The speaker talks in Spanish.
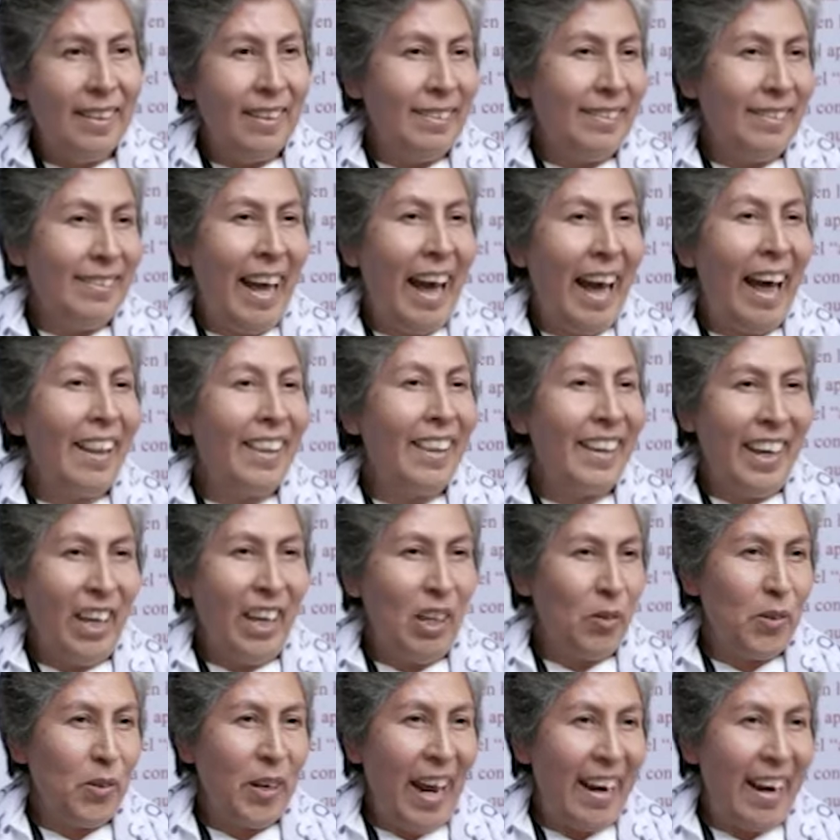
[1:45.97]
nadie
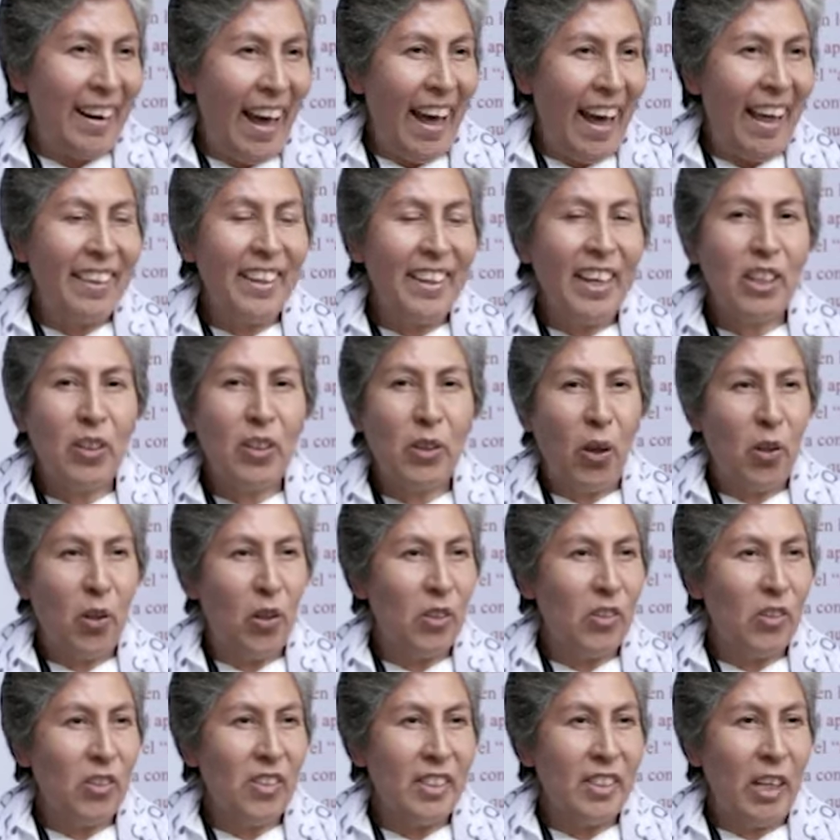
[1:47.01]
educa a nadie,
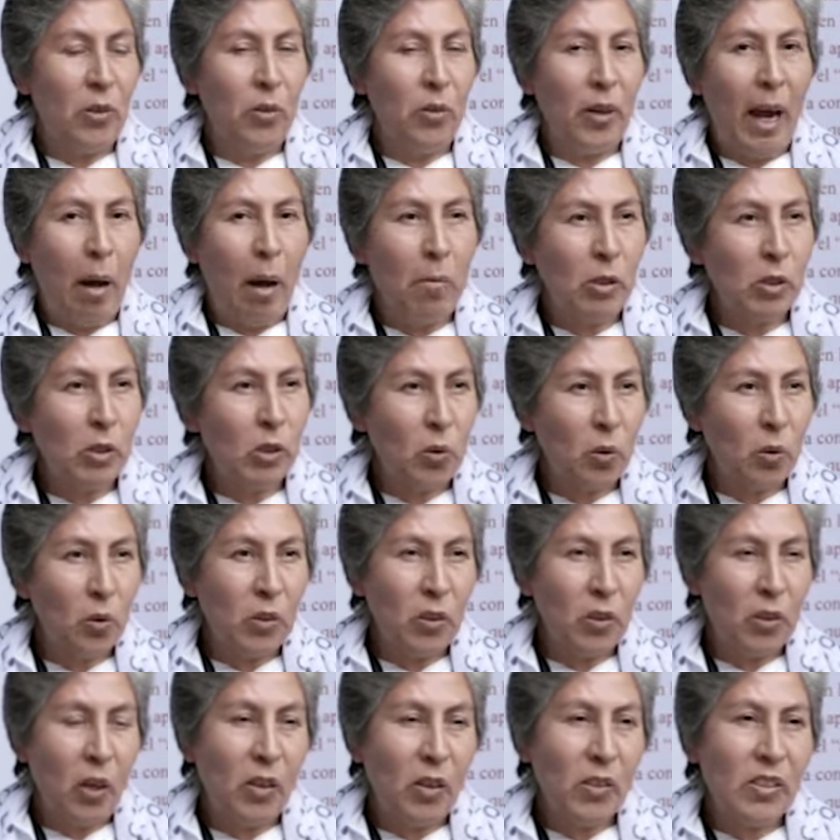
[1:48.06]
todos nos educamos
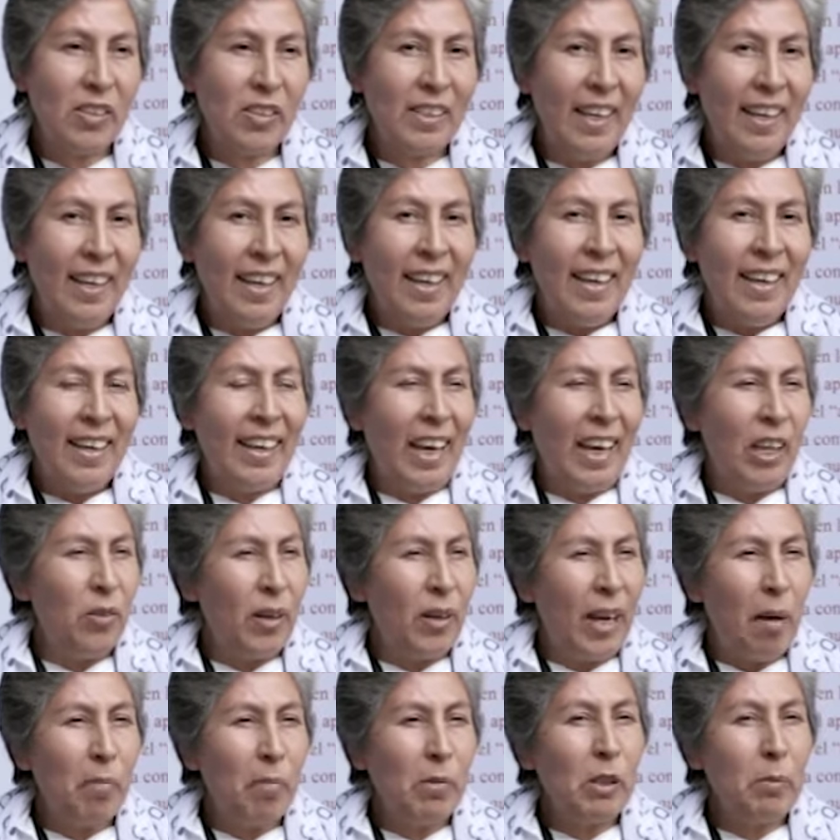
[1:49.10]
juntos y
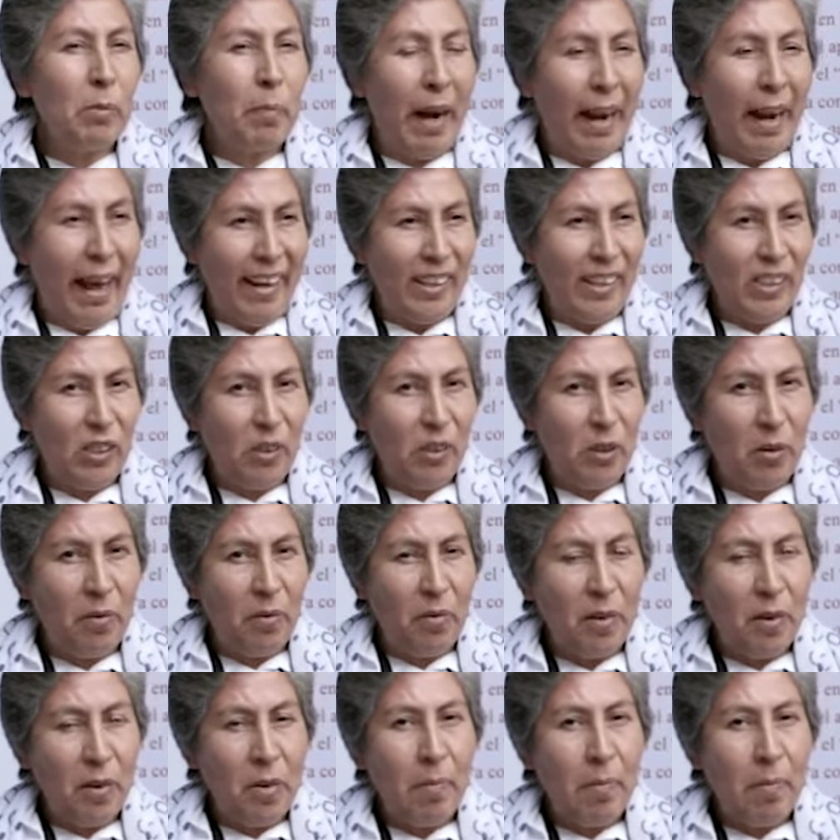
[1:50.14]
educamos para esto,